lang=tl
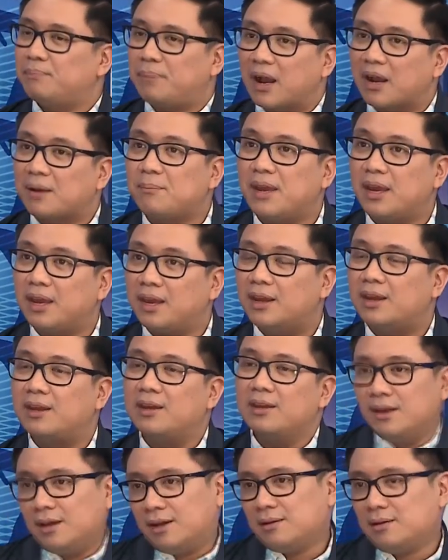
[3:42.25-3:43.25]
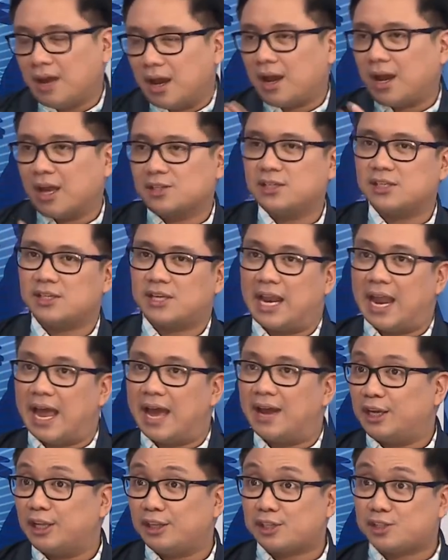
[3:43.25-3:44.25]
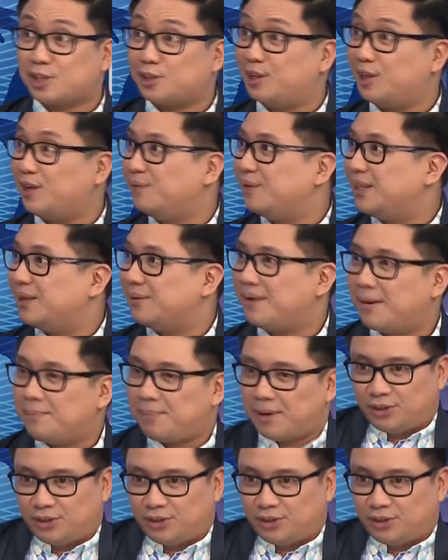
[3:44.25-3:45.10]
yun. Yeah. Pag may nag-assist, kailangan kita sa TV, di ba?